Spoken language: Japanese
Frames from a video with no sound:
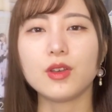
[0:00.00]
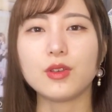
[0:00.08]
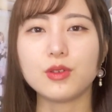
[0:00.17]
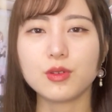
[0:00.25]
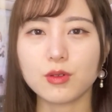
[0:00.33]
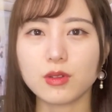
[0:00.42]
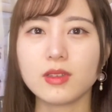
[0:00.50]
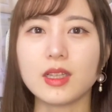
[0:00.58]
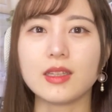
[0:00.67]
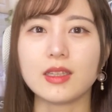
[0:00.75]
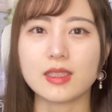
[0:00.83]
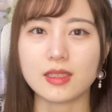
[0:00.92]
いうこと
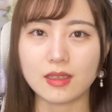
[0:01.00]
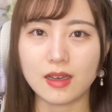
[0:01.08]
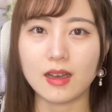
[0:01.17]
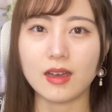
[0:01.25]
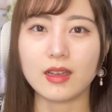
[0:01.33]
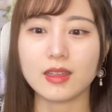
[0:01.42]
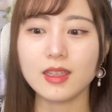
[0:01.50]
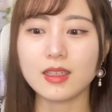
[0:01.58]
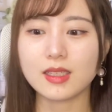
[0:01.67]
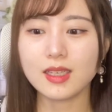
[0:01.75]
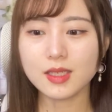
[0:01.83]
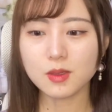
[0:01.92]
なんですが、ただ、
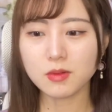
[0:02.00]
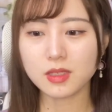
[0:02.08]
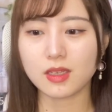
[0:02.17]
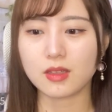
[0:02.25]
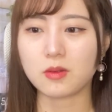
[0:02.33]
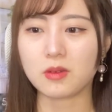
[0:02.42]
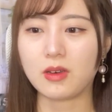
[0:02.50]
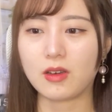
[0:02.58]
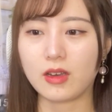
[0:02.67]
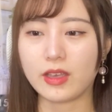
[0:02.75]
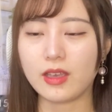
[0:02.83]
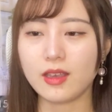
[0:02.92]
さしこちゃんとか
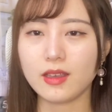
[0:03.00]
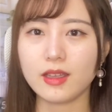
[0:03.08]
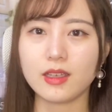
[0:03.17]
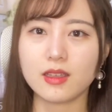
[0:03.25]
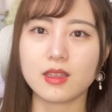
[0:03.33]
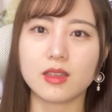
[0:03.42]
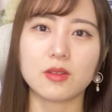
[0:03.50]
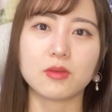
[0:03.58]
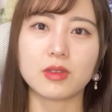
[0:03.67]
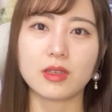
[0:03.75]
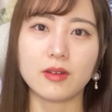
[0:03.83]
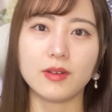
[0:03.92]
が現役でやってた
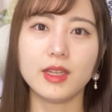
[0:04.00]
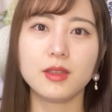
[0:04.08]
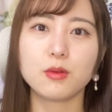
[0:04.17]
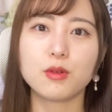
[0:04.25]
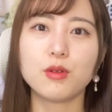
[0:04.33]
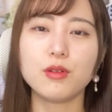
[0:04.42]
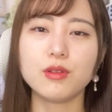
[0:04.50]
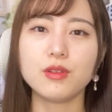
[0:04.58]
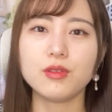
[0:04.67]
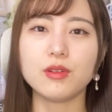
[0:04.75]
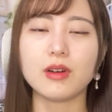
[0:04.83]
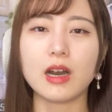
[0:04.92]
時は割と
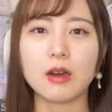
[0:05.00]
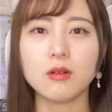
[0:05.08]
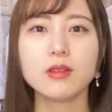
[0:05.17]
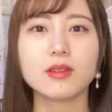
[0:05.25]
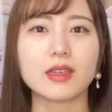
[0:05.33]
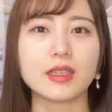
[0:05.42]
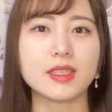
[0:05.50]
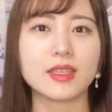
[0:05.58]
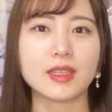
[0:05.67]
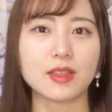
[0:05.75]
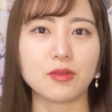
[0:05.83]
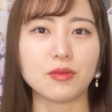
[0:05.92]
コールを煽ったりし
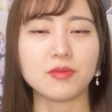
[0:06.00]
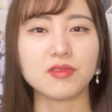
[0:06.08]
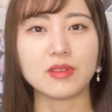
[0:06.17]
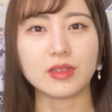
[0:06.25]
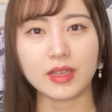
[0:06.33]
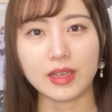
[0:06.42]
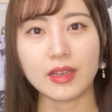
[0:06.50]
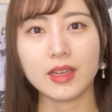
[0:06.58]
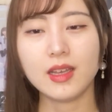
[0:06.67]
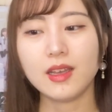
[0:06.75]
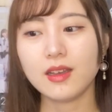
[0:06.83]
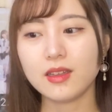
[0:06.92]
てたと思うんで、
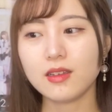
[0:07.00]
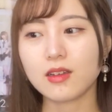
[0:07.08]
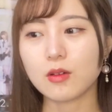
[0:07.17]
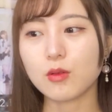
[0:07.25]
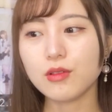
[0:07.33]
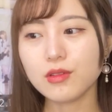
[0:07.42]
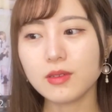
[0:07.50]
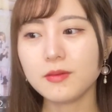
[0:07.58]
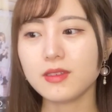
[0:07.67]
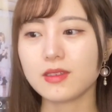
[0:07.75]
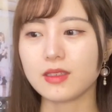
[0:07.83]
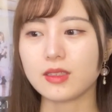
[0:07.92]
なんかコール
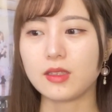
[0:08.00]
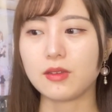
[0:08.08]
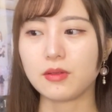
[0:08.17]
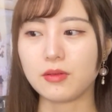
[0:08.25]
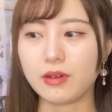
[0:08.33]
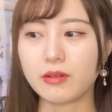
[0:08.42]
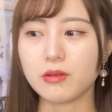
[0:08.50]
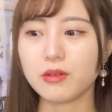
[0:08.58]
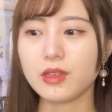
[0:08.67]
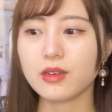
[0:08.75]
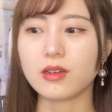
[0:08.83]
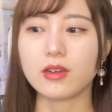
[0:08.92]
文化っていうのは
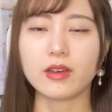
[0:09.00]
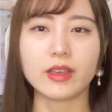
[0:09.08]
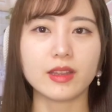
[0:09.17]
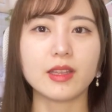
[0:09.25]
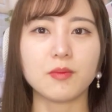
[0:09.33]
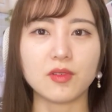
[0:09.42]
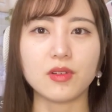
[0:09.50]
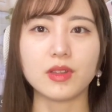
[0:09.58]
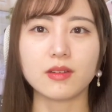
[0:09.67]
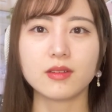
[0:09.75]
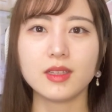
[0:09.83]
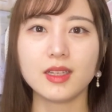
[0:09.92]
コロナ禍が明けても
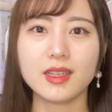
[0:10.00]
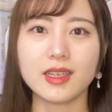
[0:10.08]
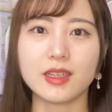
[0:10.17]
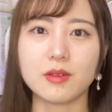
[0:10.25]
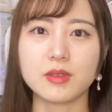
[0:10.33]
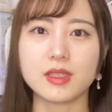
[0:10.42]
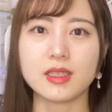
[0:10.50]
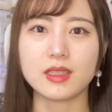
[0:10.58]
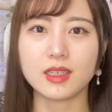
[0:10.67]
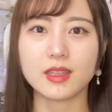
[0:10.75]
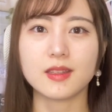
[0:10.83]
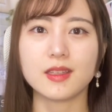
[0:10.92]
なくならないでほしい
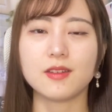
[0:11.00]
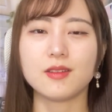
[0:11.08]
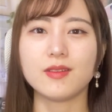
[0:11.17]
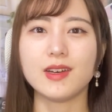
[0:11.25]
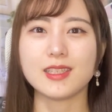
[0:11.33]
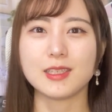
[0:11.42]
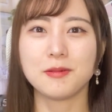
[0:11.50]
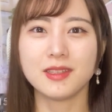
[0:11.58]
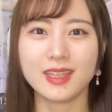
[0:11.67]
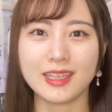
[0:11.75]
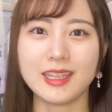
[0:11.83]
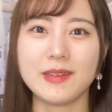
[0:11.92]
なっていうのは自分
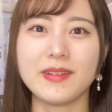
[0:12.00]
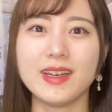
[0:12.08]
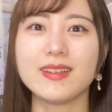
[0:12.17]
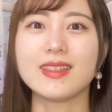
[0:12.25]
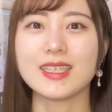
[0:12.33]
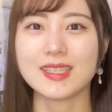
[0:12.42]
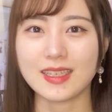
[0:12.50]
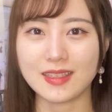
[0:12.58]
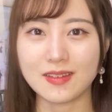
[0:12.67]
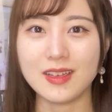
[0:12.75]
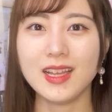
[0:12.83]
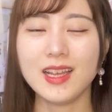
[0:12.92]
的にもあるんですけ
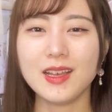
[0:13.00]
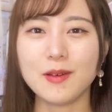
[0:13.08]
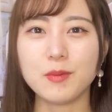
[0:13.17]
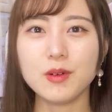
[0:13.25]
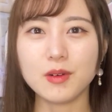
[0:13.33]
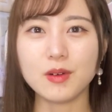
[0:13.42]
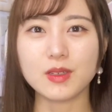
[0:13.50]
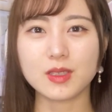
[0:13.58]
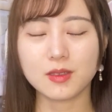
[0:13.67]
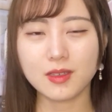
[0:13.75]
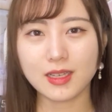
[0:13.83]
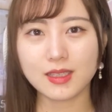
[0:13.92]
ど、もう
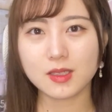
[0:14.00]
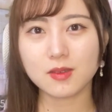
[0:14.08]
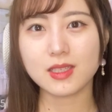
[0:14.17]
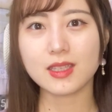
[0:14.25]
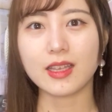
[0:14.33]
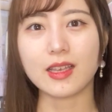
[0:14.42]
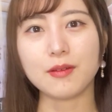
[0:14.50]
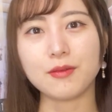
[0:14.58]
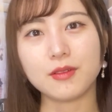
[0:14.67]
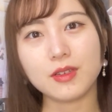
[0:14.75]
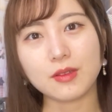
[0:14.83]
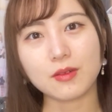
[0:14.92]
その発想自体が
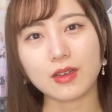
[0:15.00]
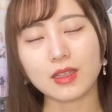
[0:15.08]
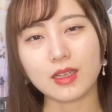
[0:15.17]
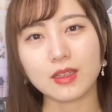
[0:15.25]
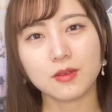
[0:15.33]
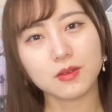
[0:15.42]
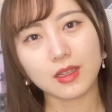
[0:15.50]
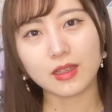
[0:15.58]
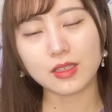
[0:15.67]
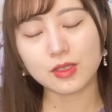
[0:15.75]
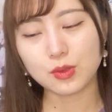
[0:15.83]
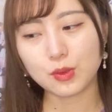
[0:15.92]
古いのかな、どうなん
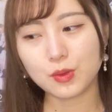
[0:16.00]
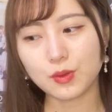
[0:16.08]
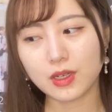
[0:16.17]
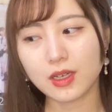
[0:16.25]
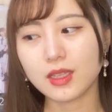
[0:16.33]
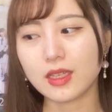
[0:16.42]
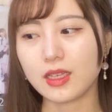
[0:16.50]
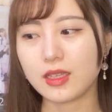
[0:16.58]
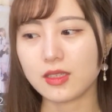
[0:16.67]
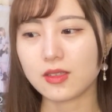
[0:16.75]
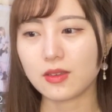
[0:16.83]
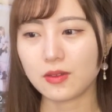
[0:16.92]
でしょう、わかんないん
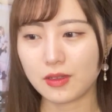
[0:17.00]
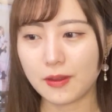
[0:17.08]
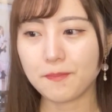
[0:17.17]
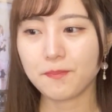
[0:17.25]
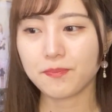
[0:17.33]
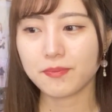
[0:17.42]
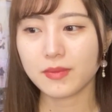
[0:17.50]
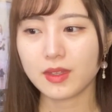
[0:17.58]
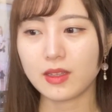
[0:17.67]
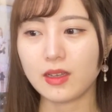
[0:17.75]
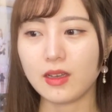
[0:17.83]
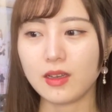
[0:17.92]
ですけどね。た
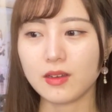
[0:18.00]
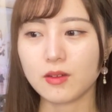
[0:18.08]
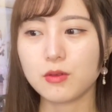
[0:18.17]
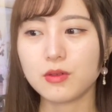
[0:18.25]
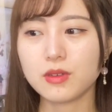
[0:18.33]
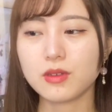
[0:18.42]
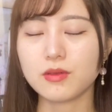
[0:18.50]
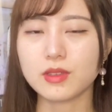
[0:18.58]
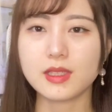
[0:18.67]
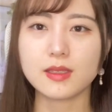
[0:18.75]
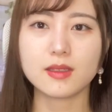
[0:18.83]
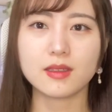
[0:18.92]
だ、コール打
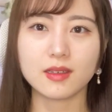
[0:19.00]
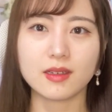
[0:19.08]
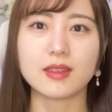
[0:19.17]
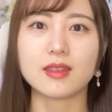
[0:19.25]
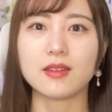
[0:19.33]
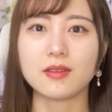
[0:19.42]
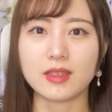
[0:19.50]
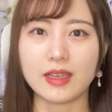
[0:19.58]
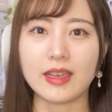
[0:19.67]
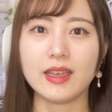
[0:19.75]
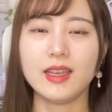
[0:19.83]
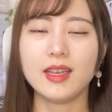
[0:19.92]
ちづらかったの
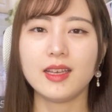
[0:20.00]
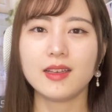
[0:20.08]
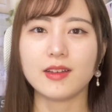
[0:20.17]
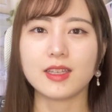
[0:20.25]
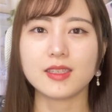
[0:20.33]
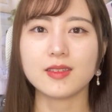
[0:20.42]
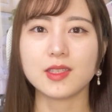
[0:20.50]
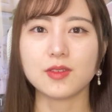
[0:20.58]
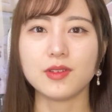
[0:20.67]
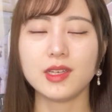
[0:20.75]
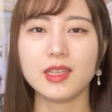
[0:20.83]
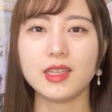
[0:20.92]
で、私は
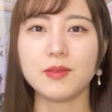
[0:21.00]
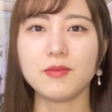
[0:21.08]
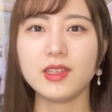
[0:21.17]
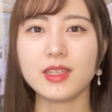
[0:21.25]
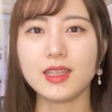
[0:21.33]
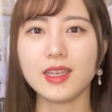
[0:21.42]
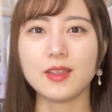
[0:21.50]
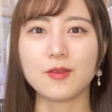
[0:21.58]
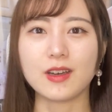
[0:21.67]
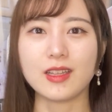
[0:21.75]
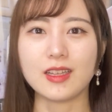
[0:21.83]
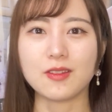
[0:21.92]
ジョエリーに向いてないの
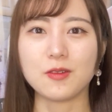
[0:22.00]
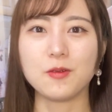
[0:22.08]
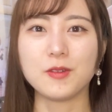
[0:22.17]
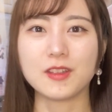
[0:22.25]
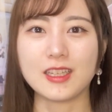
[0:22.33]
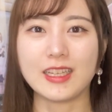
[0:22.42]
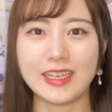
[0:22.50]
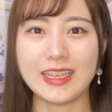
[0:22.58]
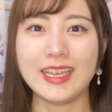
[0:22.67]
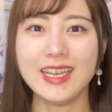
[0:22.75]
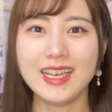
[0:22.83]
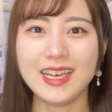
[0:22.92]
かなと思ったり、